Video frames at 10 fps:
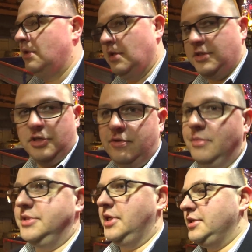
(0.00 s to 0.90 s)
Надеюсь, вам
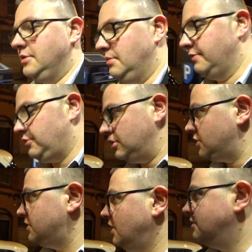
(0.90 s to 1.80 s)
интересно было. Все,
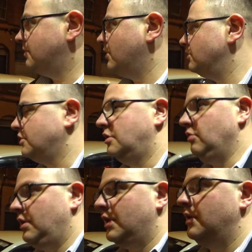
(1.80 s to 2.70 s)
сейчас ездим, короче, к
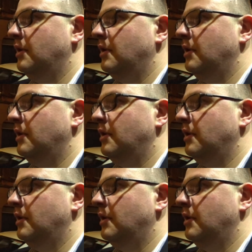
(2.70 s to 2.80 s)
Юле.